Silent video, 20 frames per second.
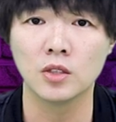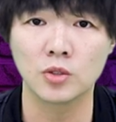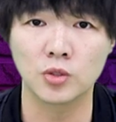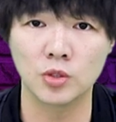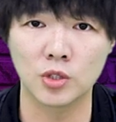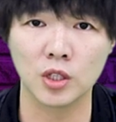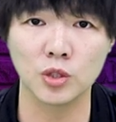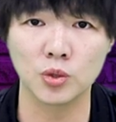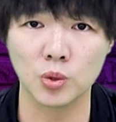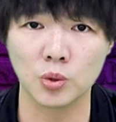
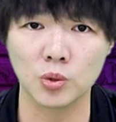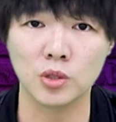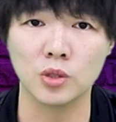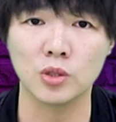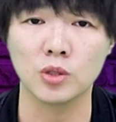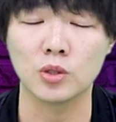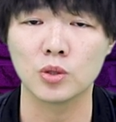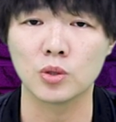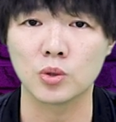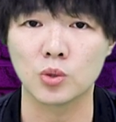这个就
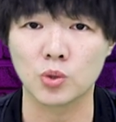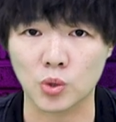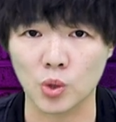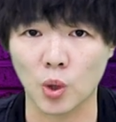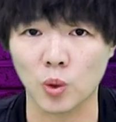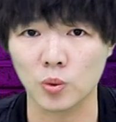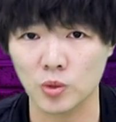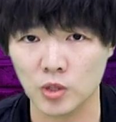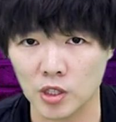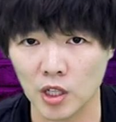是
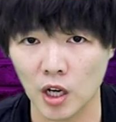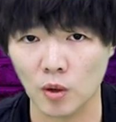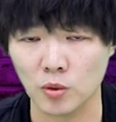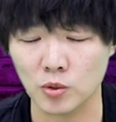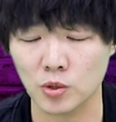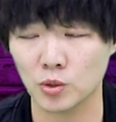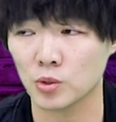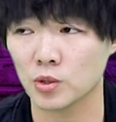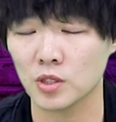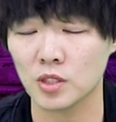宗教，
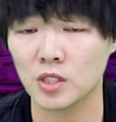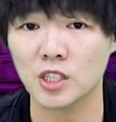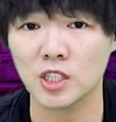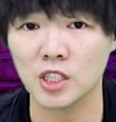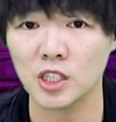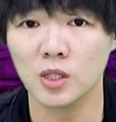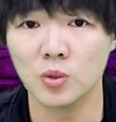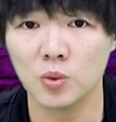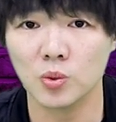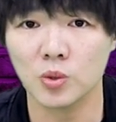就是
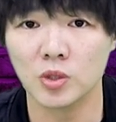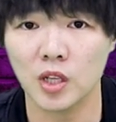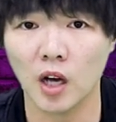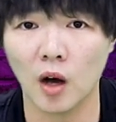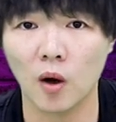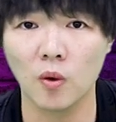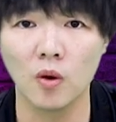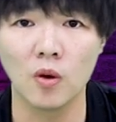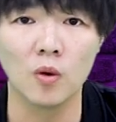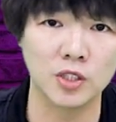基督
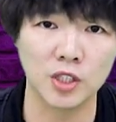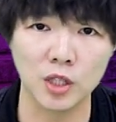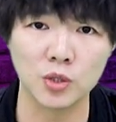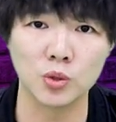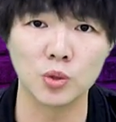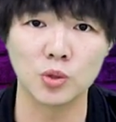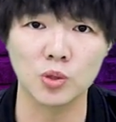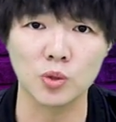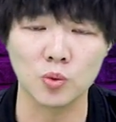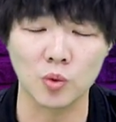教。这个
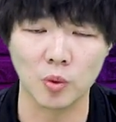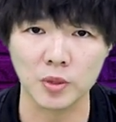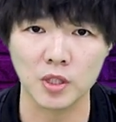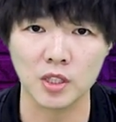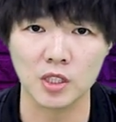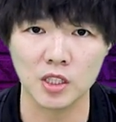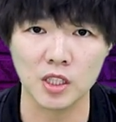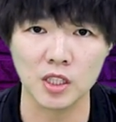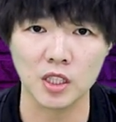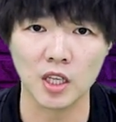就是我们
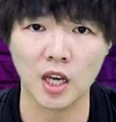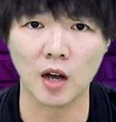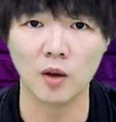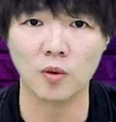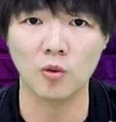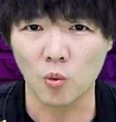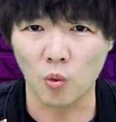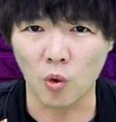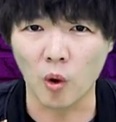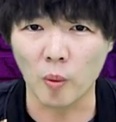的信仰。
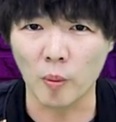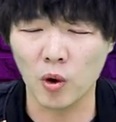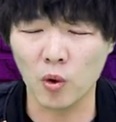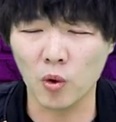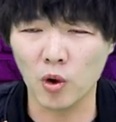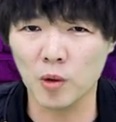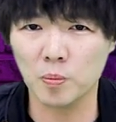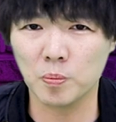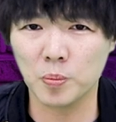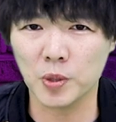我们
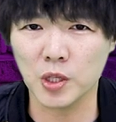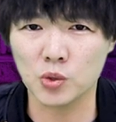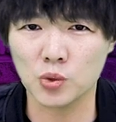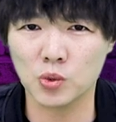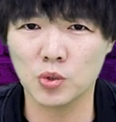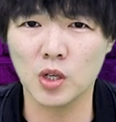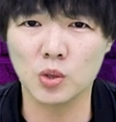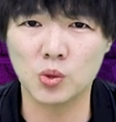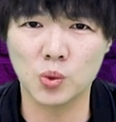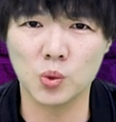会必
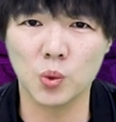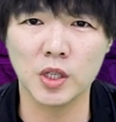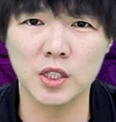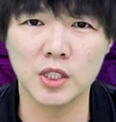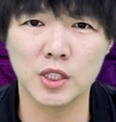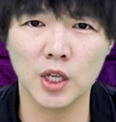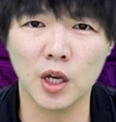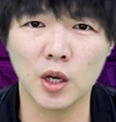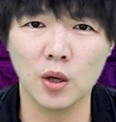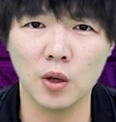须要做一
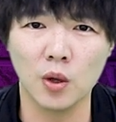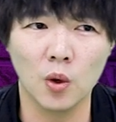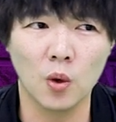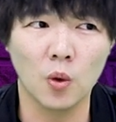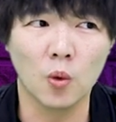些。